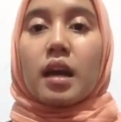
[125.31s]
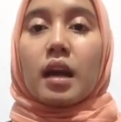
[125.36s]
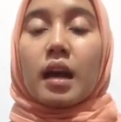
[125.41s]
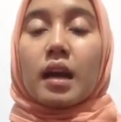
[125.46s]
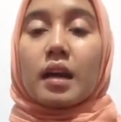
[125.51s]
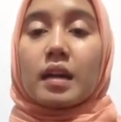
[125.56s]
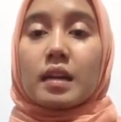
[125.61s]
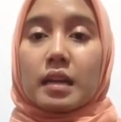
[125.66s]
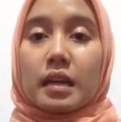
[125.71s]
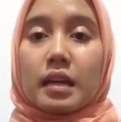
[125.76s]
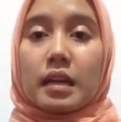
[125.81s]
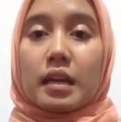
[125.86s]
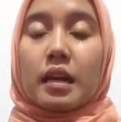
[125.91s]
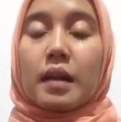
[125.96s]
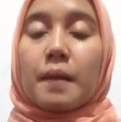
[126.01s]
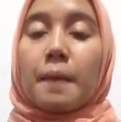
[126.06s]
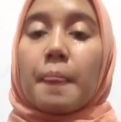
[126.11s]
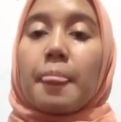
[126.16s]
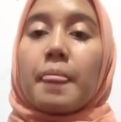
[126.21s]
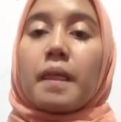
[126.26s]
Karena
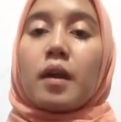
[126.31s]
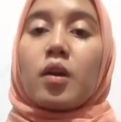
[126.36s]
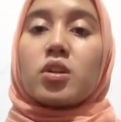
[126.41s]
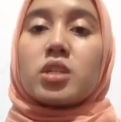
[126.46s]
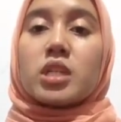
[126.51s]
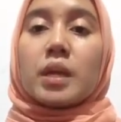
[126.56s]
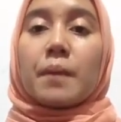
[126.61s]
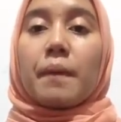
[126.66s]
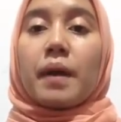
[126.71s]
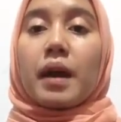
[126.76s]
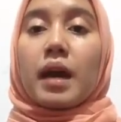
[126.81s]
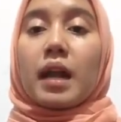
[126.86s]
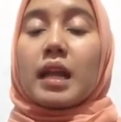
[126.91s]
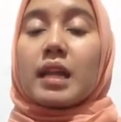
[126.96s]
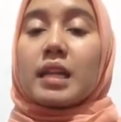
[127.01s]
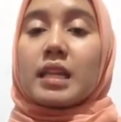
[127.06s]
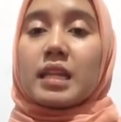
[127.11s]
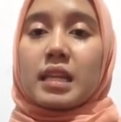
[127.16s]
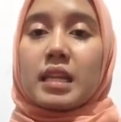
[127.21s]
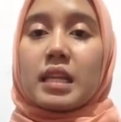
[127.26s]
ojek
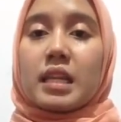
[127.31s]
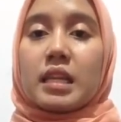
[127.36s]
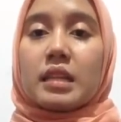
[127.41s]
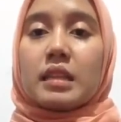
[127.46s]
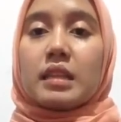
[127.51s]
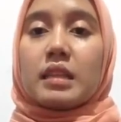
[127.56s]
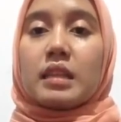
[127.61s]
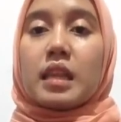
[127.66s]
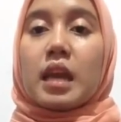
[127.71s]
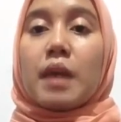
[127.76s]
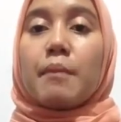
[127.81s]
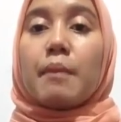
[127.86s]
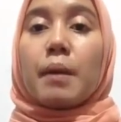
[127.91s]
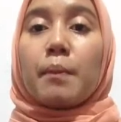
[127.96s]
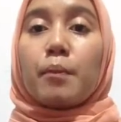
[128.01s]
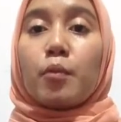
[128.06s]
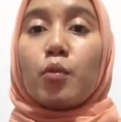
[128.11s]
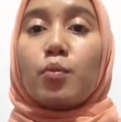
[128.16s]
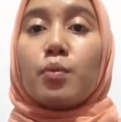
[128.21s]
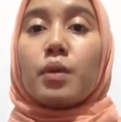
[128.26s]
pangkalan ini tidak
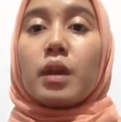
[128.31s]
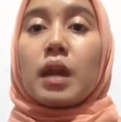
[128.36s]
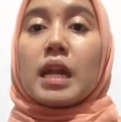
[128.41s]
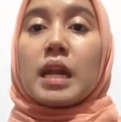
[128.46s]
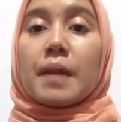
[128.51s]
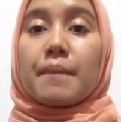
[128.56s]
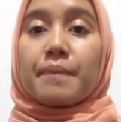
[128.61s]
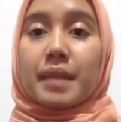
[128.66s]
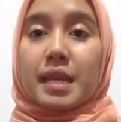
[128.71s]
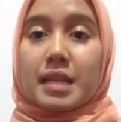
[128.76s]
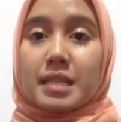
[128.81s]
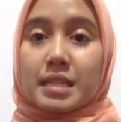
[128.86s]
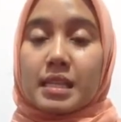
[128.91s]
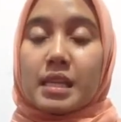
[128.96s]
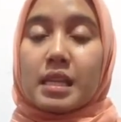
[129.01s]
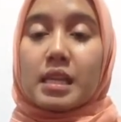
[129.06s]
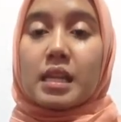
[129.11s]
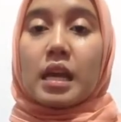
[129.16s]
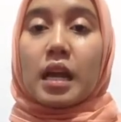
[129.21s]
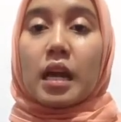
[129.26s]
mampu
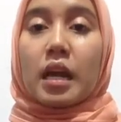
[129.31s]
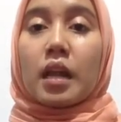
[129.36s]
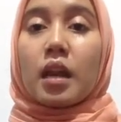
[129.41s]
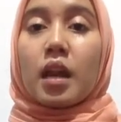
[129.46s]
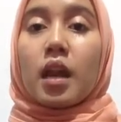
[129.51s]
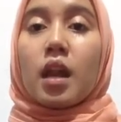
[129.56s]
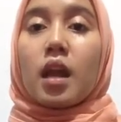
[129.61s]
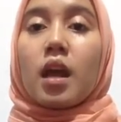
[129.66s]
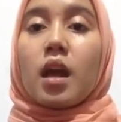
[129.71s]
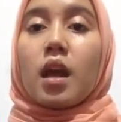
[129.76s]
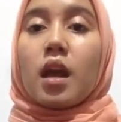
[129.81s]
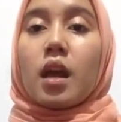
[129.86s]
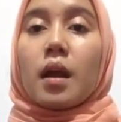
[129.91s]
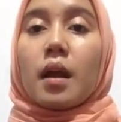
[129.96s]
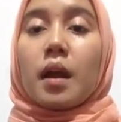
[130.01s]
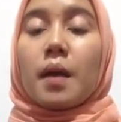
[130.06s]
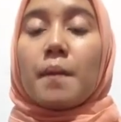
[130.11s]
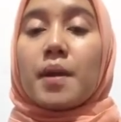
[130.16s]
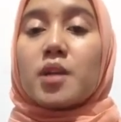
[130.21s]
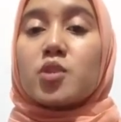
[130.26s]
beradaptasi dengan
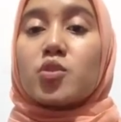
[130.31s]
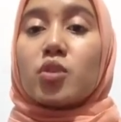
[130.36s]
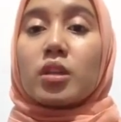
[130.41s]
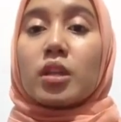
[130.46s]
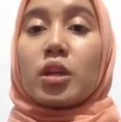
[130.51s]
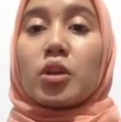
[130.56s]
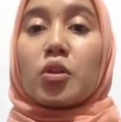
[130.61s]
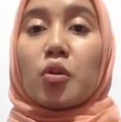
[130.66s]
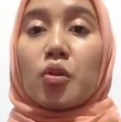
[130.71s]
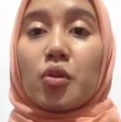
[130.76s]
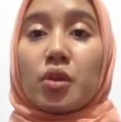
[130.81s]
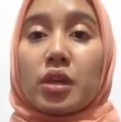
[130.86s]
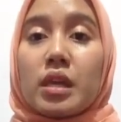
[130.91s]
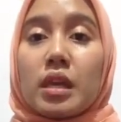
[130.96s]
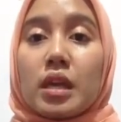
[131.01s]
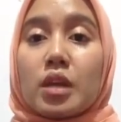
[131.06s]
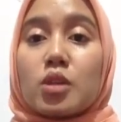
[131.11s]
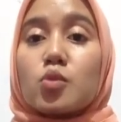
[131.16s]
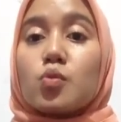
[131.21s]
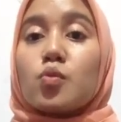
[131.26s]
kemajuan
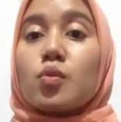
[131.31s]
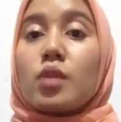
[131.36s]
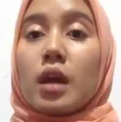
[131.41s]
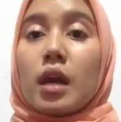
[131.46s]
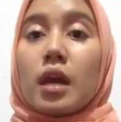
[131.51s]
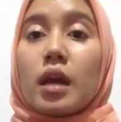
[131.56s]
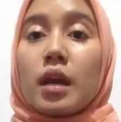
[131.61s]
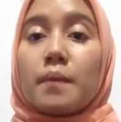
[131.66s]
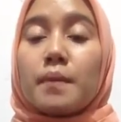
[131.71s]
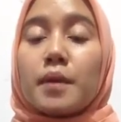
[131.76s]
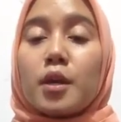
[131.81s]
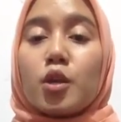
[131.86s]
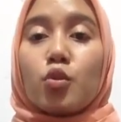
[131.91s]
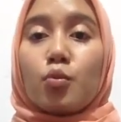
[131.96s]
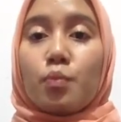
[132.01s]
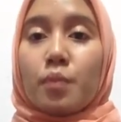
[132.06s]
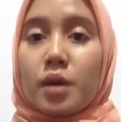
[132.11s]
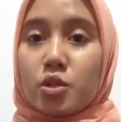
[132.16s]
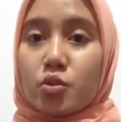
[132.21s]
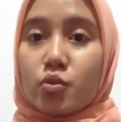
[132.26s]
teknologi yang sudah begitu
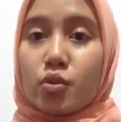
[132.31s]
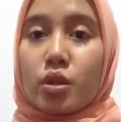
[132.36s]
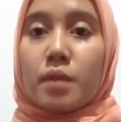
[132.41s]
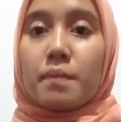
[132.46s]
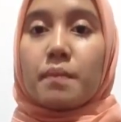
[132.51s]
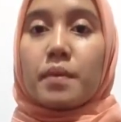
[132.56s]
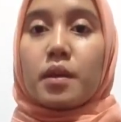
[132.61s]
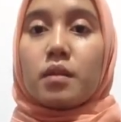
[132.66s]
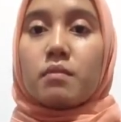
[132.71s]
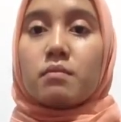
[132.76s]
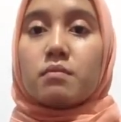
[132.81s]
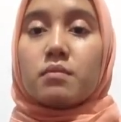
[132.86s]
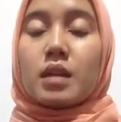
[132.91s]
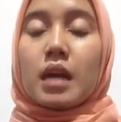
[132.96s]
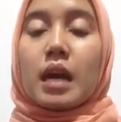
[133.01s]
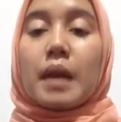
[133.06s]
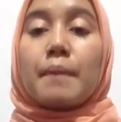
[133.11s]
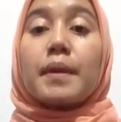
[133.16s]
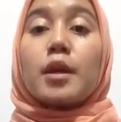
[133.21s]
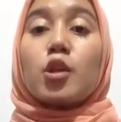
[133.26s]
maju dan
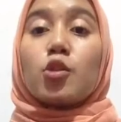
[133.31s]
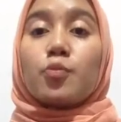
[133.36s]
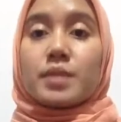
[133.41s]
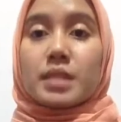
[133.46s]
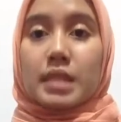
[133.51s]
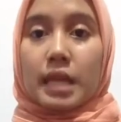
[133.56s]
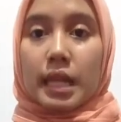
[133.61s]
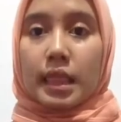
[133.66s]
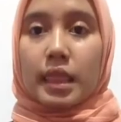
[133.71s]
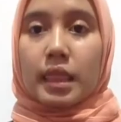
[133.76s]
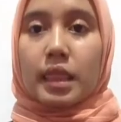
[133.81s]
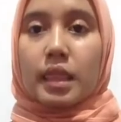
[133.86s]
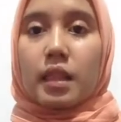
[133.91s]
dengan begitu pesat.